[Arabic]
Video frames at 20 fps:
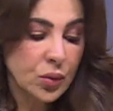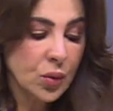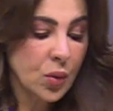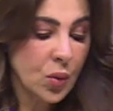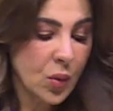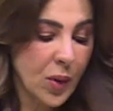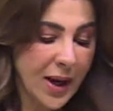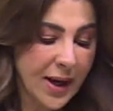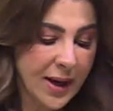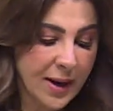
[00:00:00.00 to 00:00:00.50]

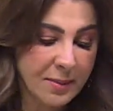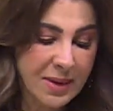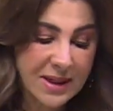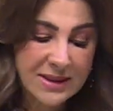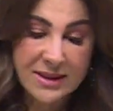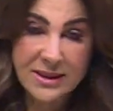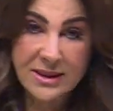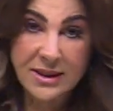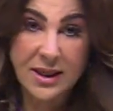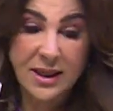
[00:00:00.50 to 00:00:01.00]
جواها
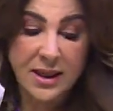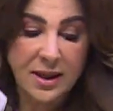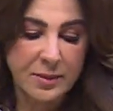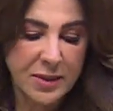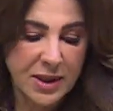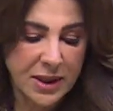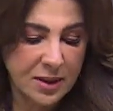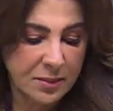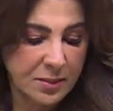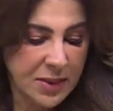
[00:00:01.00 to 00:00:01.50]
بس آه،
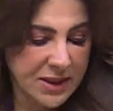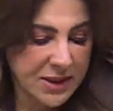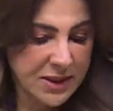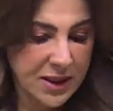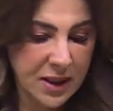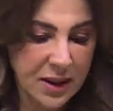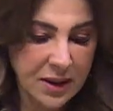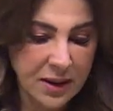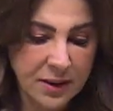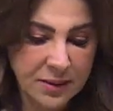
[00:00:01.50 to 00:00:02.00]
من
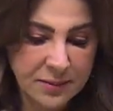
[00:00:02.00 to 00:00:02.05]
البصل